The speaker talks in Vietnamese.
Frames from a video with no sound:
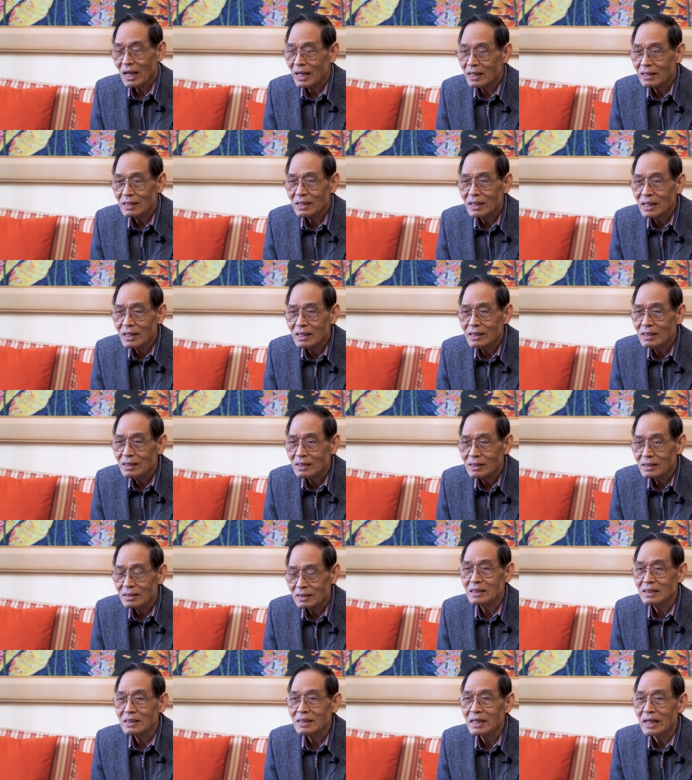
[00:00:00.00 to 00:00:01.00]
hãy nên
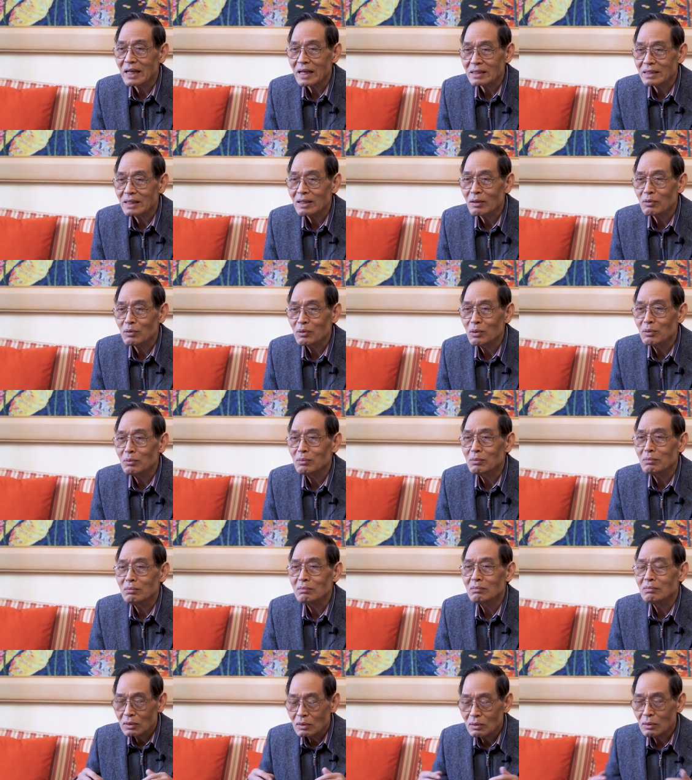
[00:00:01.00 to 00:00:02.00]
sinh đẻ theo đúng
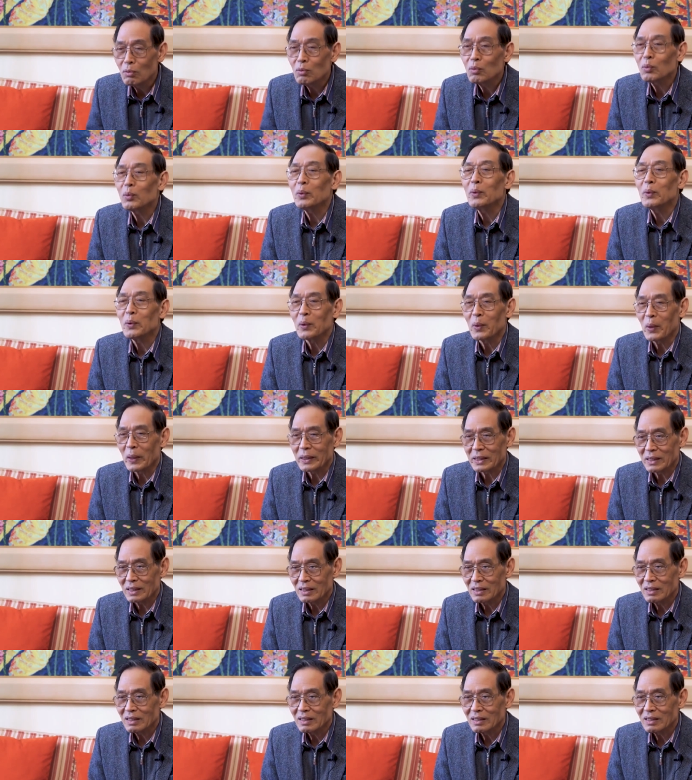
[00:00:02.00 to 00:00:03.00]
đúng quy luật
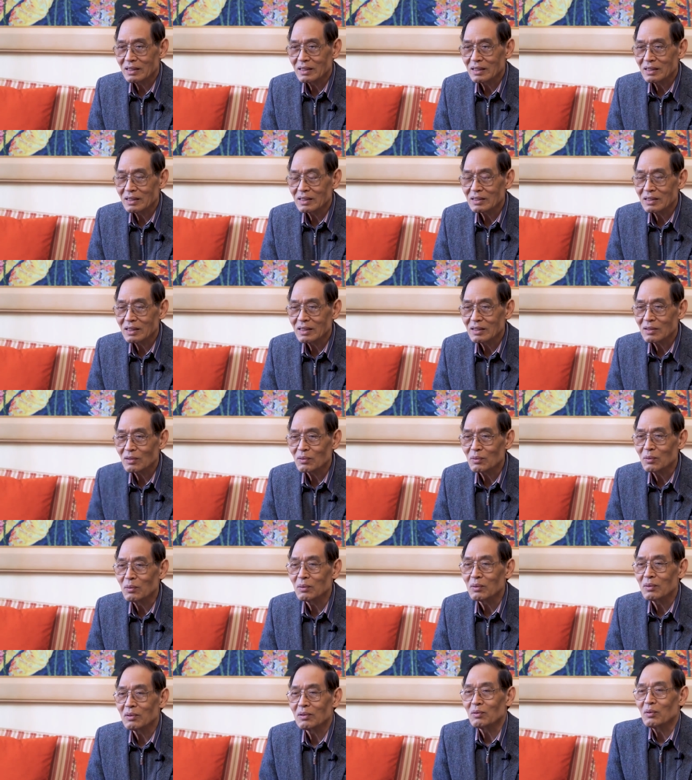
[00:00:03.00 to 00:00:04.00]

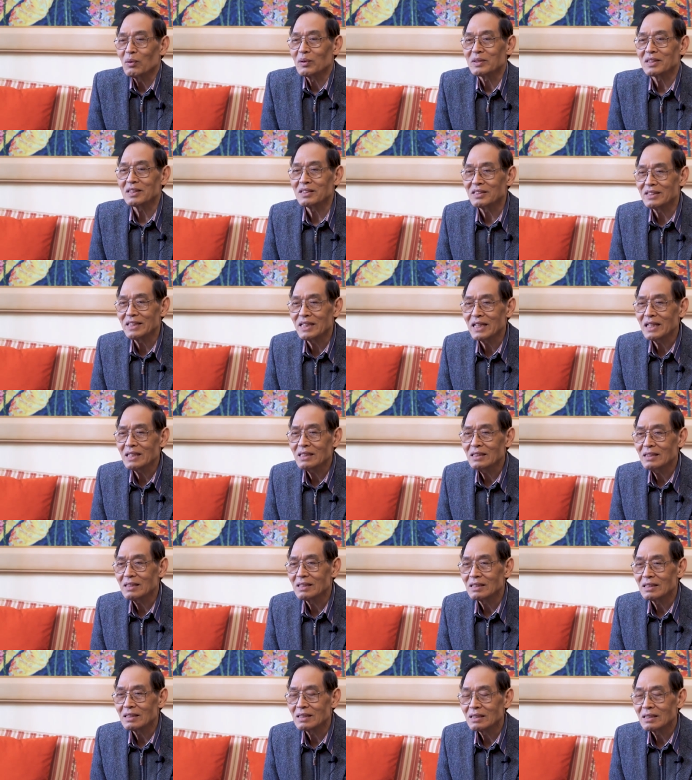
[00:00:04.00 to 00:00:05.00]
của, của tự nhiên
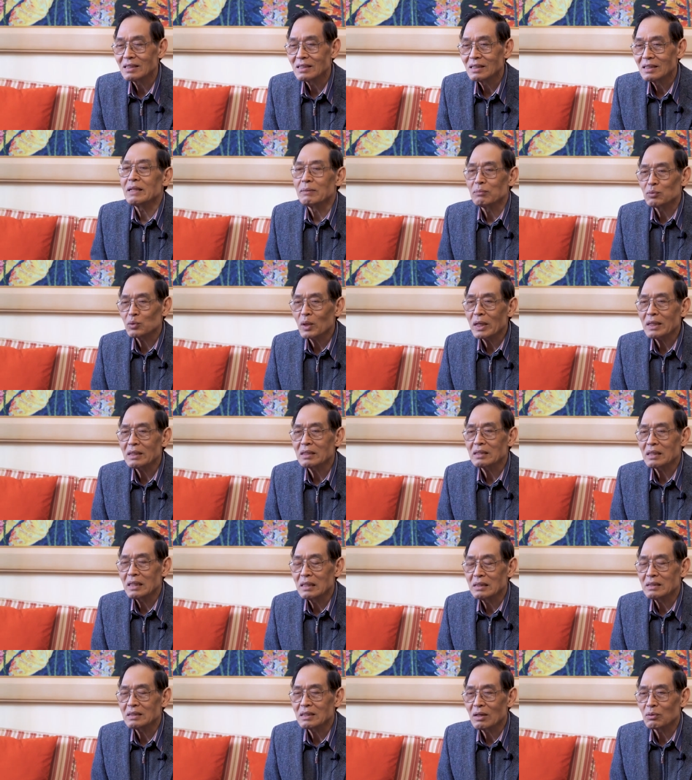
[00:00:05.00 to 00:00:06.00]
kiểm soát
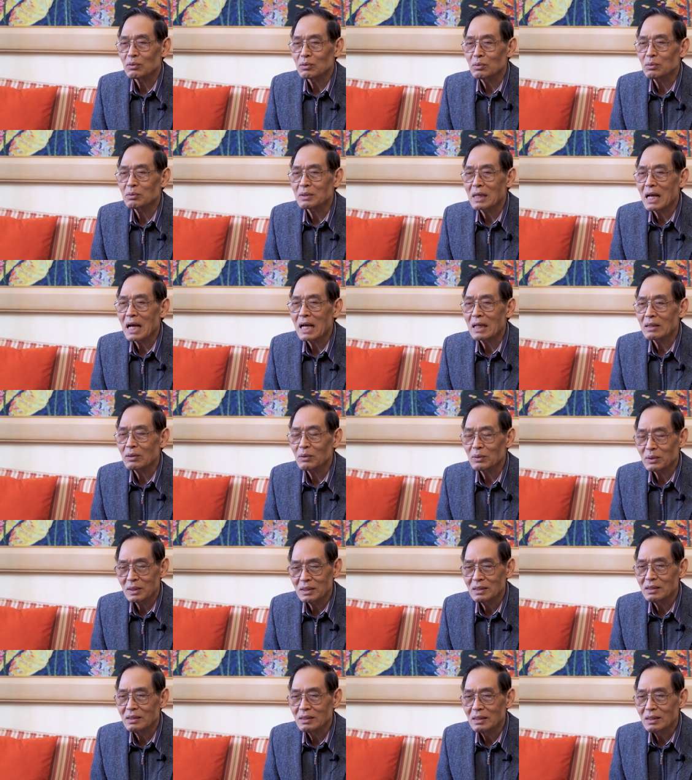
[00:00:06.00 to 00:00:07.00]
thân trọng chúng ta
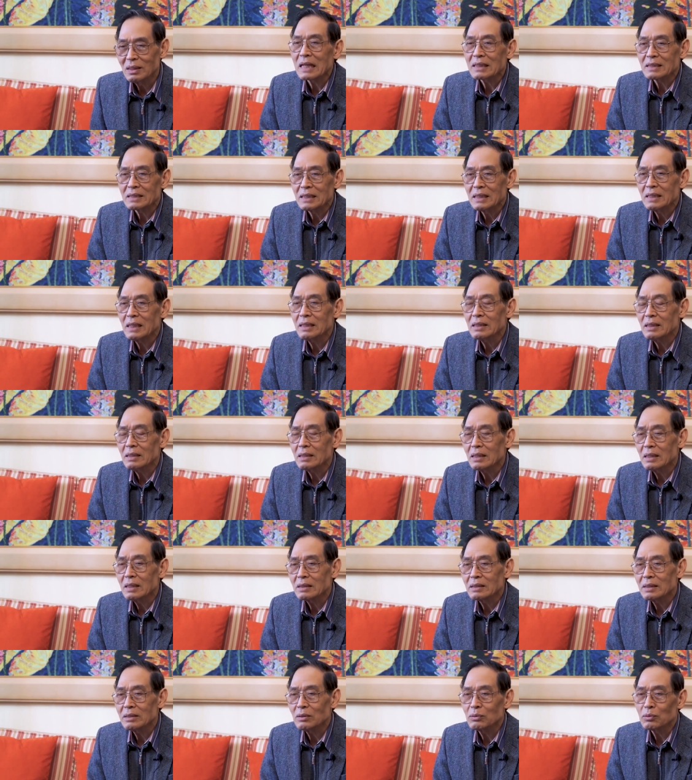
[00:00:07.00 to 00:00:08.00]
tốt hơn hạn chế
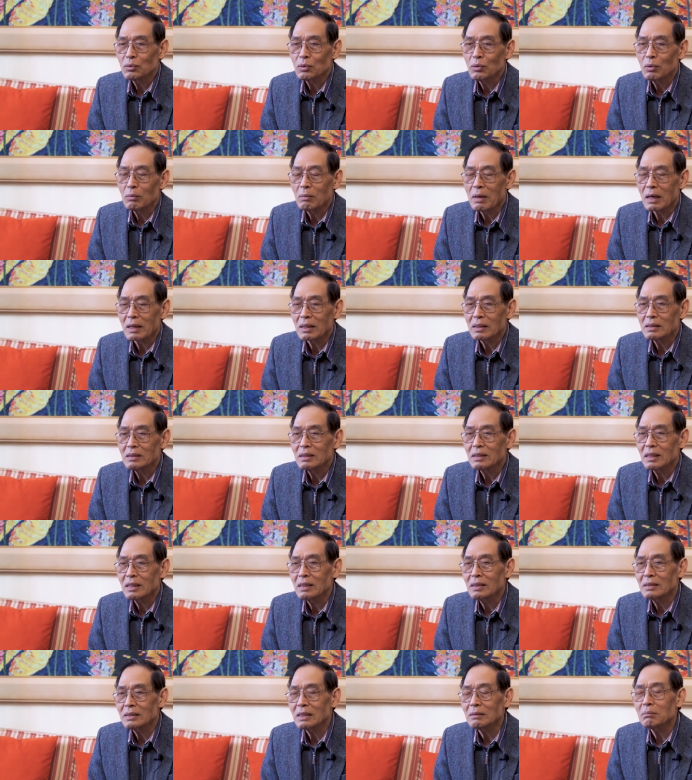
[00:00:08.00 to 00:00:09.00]
tiêu thụ bằng những
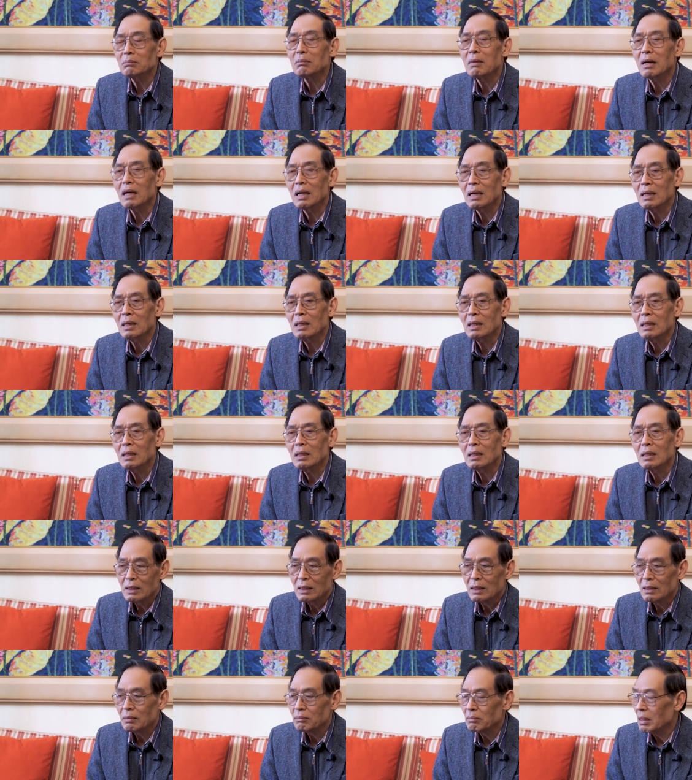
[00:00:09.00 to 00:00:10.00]
cái chất mỡ
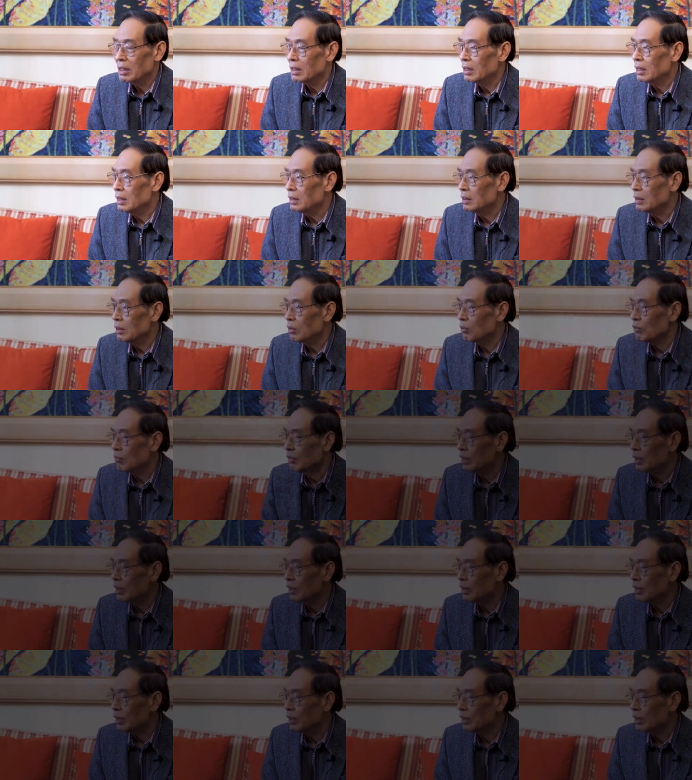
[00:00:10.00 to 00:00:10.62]
mỡ động